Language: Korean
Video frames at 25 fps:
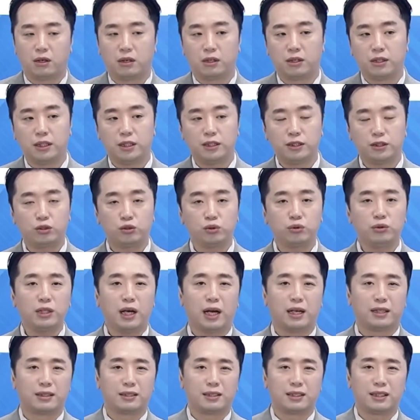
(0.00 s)
어,
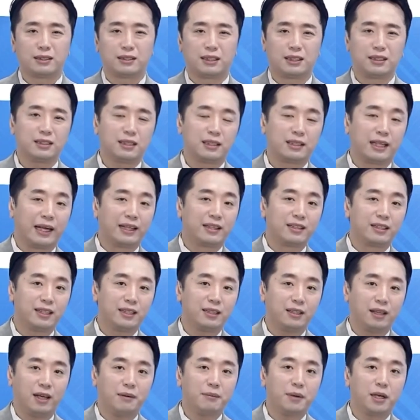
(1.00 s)
일순간 그냥 진짜
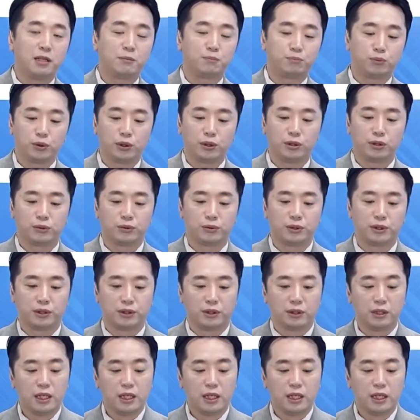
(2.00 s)
단기 테마일 뿐인 거고요.